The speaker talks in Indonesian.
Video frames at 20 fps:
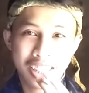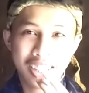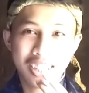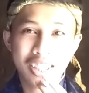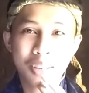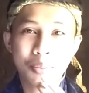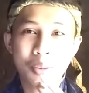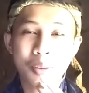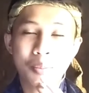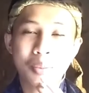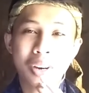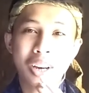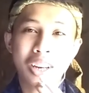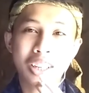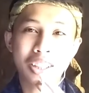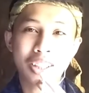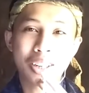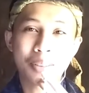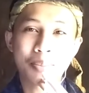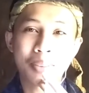ini memang
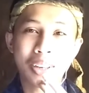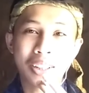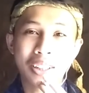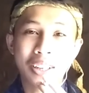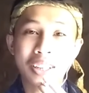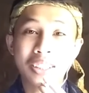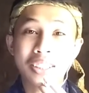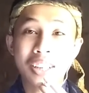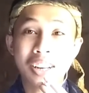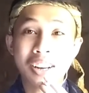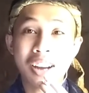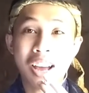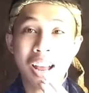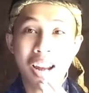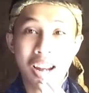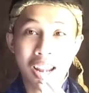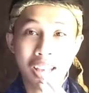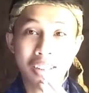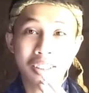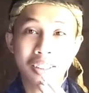keterbatasan
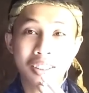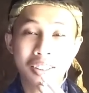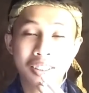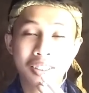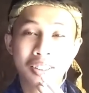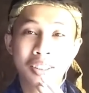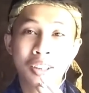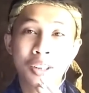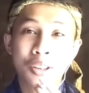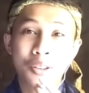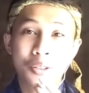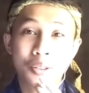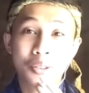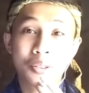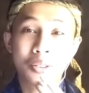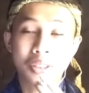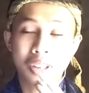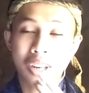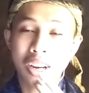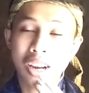alat
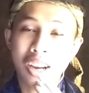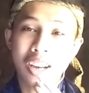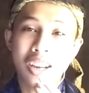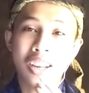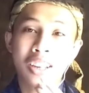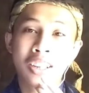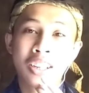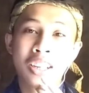juga.